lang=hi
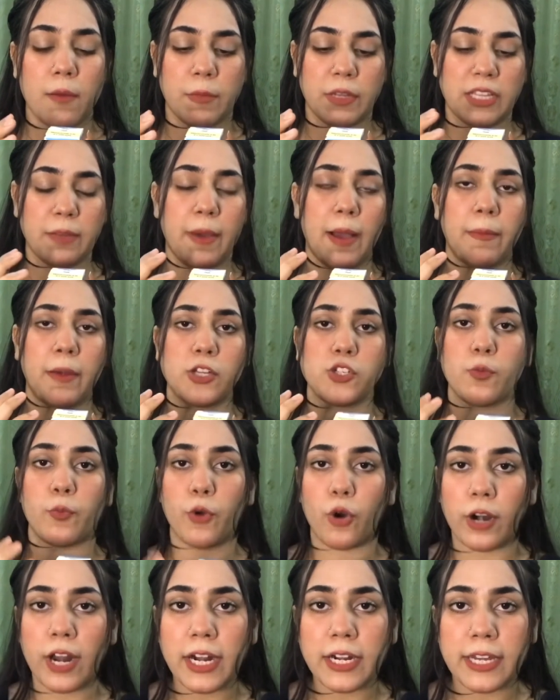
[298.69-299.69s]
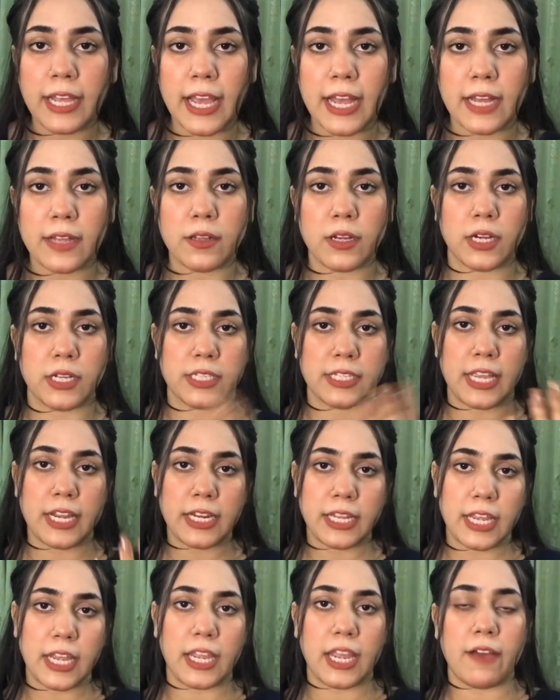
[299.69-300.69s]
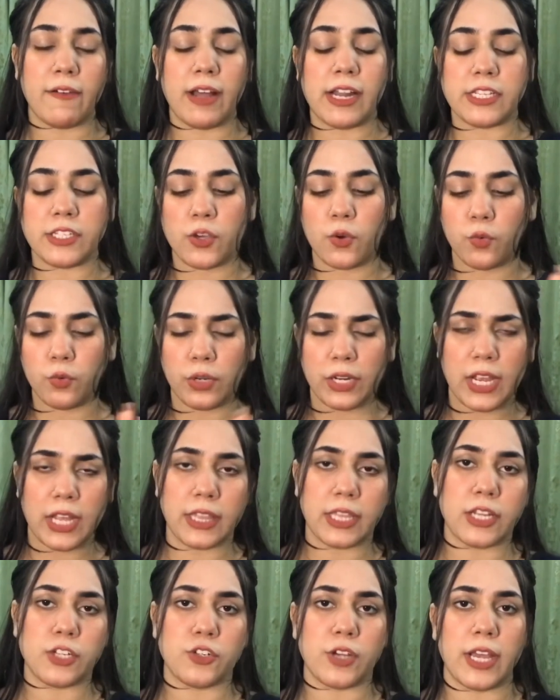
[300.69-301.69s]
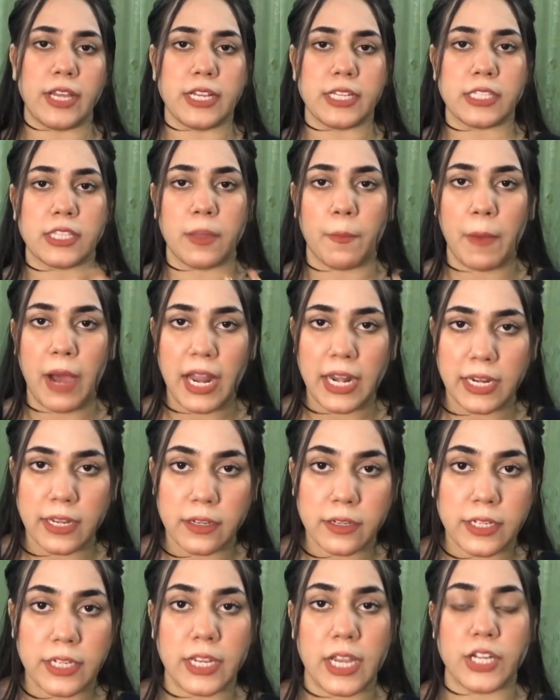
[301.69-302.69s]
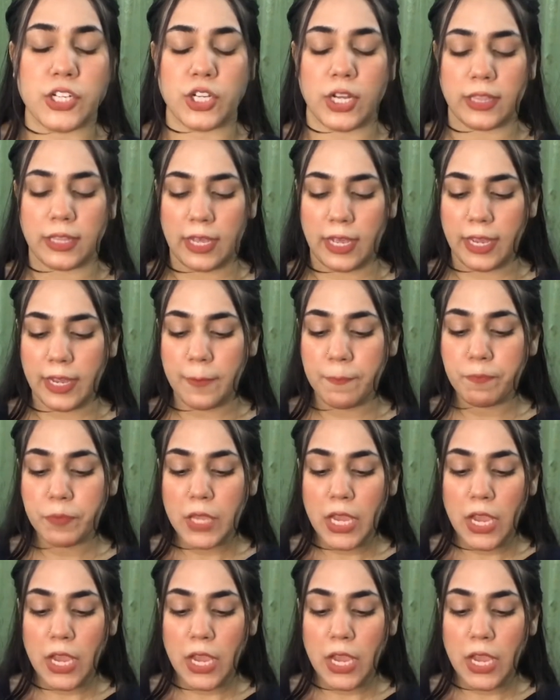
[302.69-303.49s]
मतलब आपका जो प्रोडक्ट है स्किन केयर के हवाले से उनके अंदर जो है ये इस्तेमाल किया जाता है